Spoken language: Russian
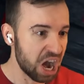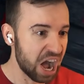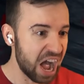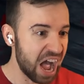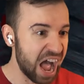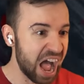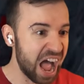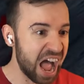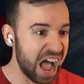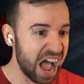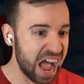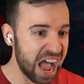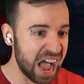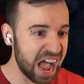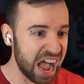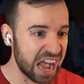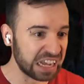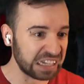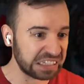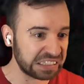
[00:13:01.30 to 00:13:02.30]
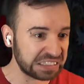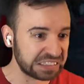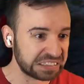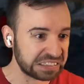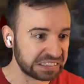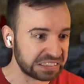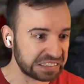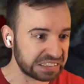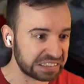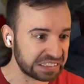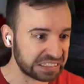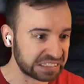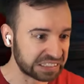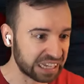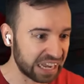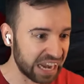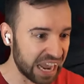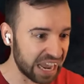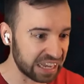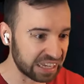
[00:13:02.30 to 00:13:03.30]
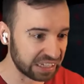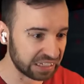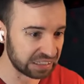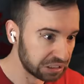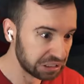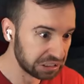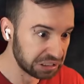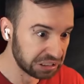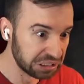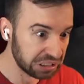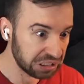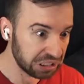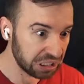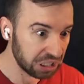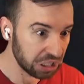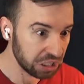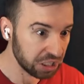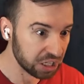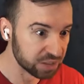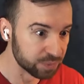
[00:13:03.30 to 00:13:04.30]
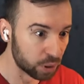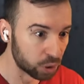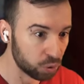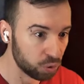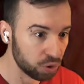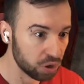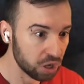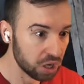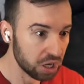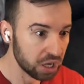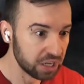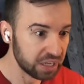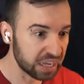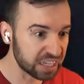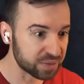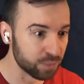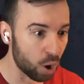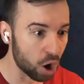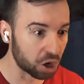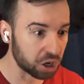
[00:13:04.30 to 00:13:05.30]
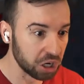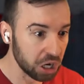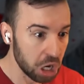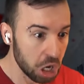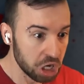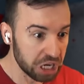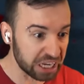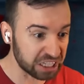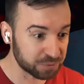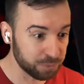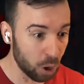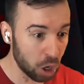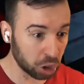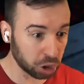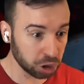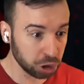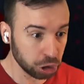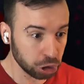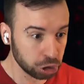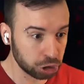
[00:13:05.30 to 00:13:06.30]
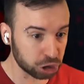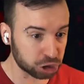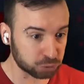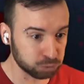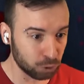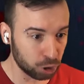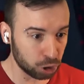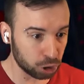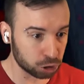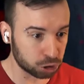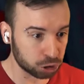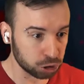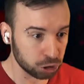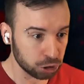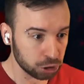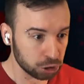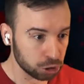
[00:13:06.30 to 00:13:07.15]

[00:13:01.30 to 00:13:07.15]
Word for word: А, -а, а Скорей! Я смогу. Я смог! Я смог! Я смог!